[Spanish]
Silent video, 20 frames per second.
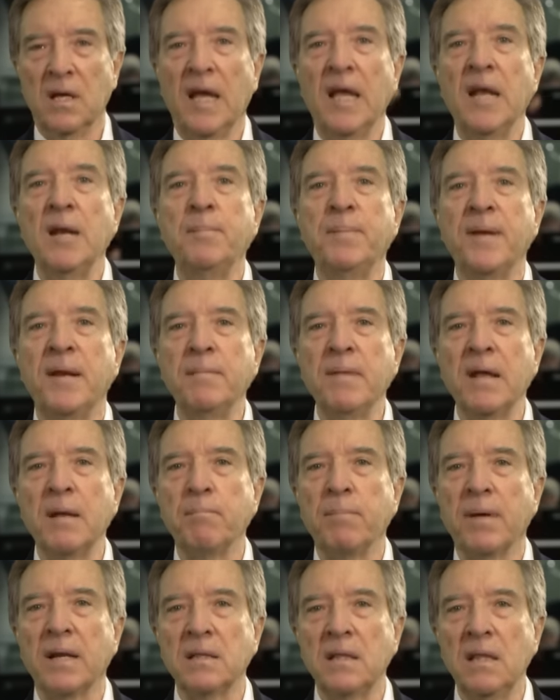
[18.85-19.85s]
El
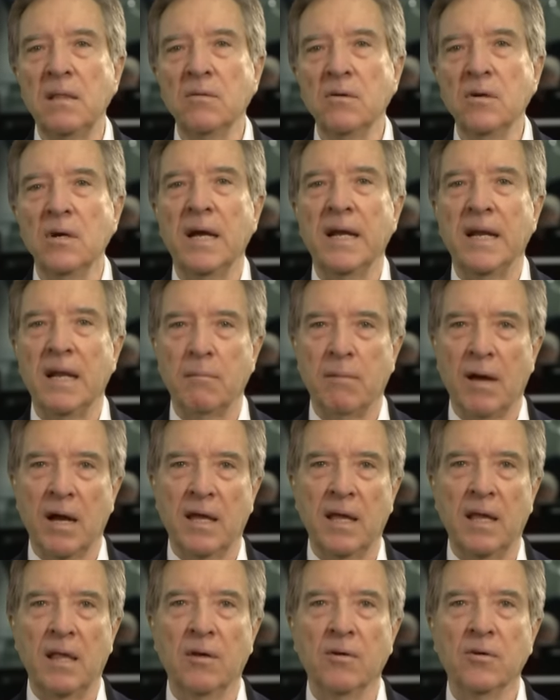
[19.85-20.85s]
primer partido en el
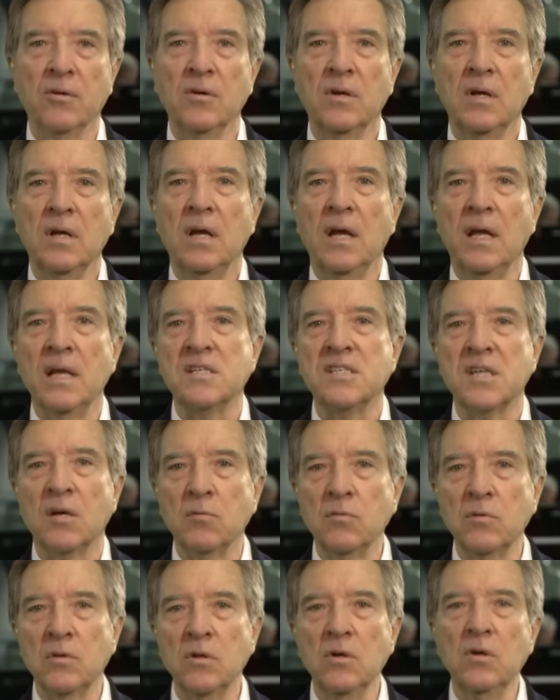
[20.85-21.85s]
banquillo. El
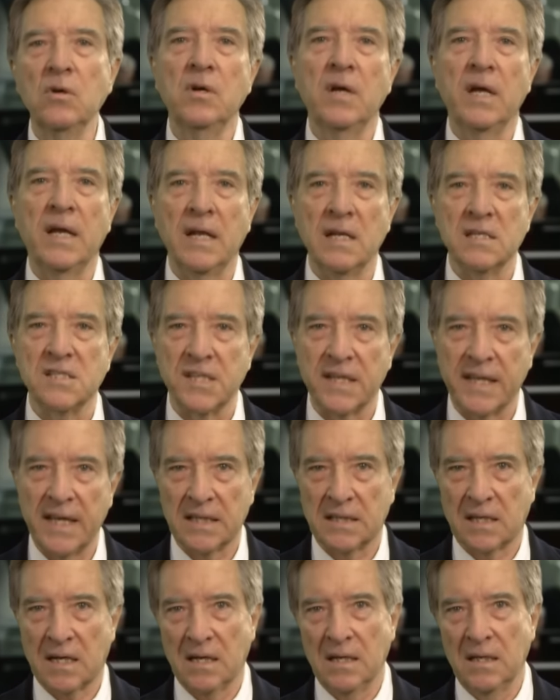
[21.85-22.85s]
segundo en el
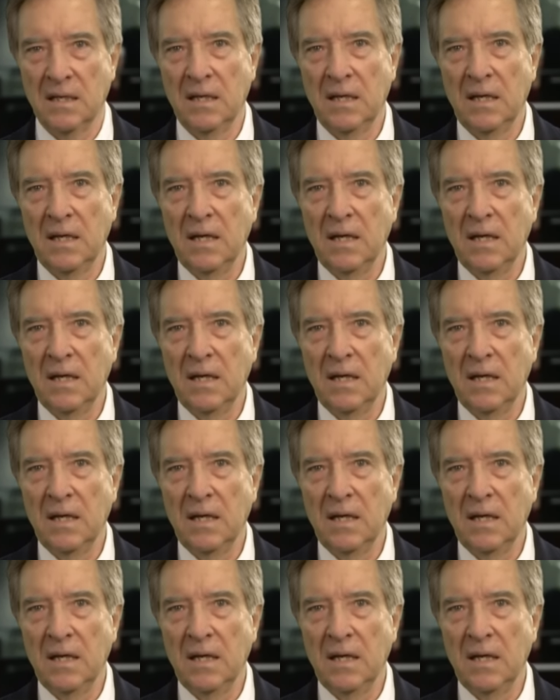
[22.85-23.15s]
psiquiatra.